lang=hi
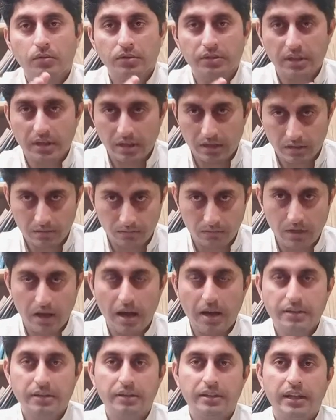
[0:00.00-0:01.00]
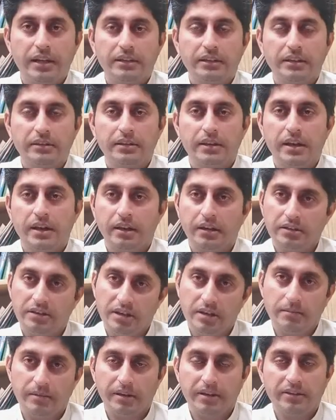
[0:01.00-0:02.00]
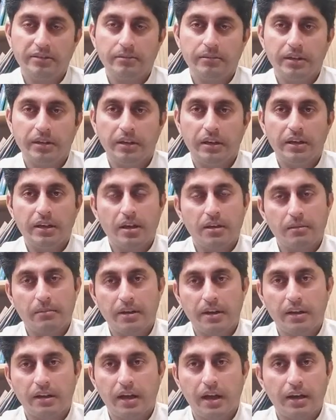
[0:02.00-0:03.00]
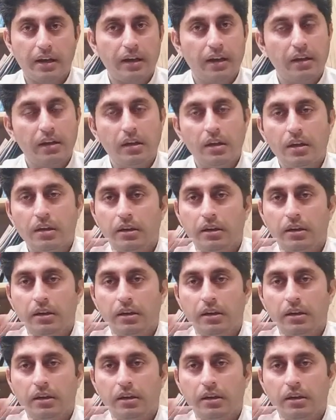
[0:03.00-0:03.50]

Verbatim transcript: उसने कहा जी अदालत के अंदर आया कि ये मेरी ज़मीन है या ये मेरा घर है